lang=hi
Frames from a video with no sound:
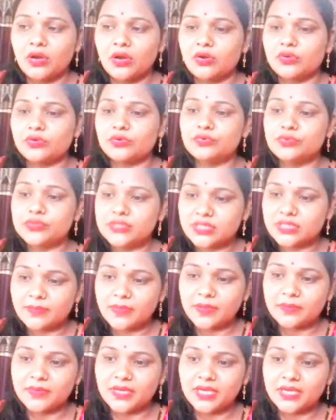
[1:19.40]
और कुछ
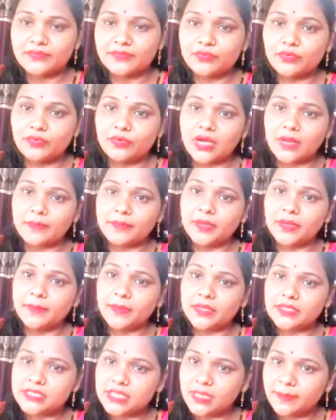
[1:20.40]
समय में वो अपने
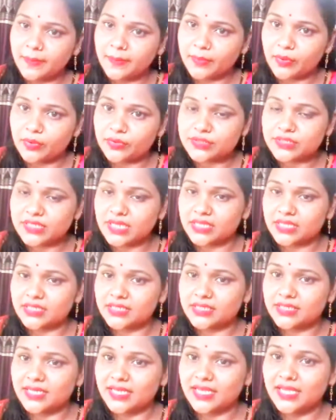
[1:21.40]
मंजिल पे पहुंच
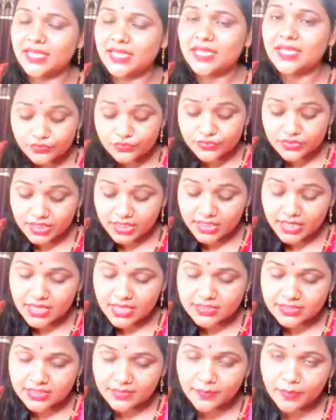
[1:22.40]
जाती है उसके
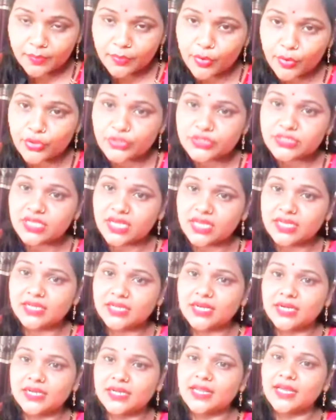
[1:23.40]
रास्ते में बहुत सारी
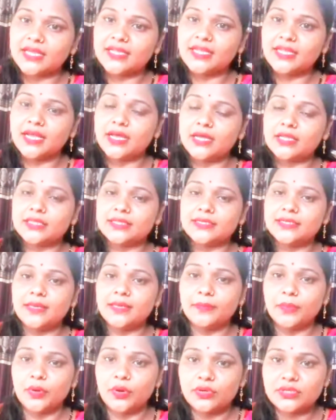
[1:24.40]
कठिनाइयाँ आती
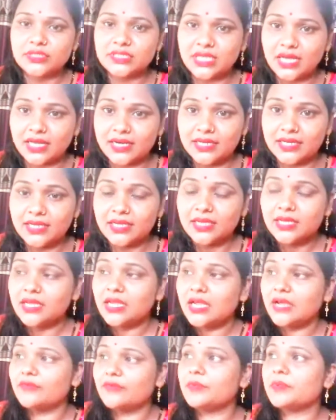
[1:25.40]
हैं बहुत सारे
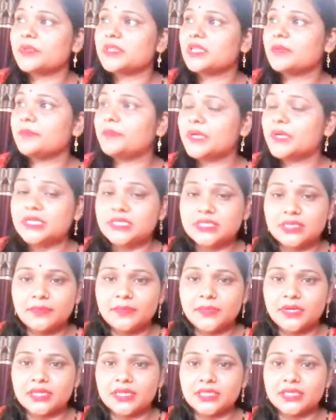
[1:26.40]
वो मतलब
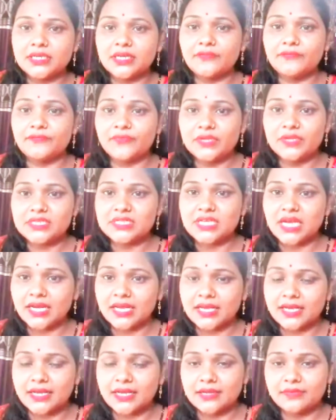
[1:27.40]
परिश्रम करती है फिर
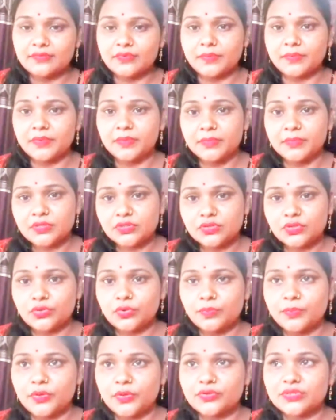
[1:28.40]
जाके कहीं वो अपनी मंजिल
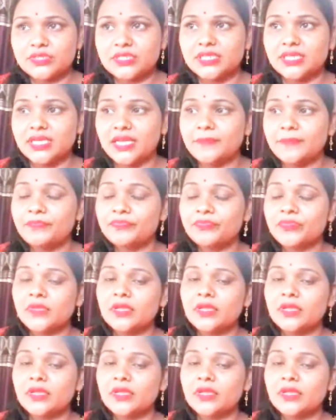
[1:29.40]
को पहुँचती है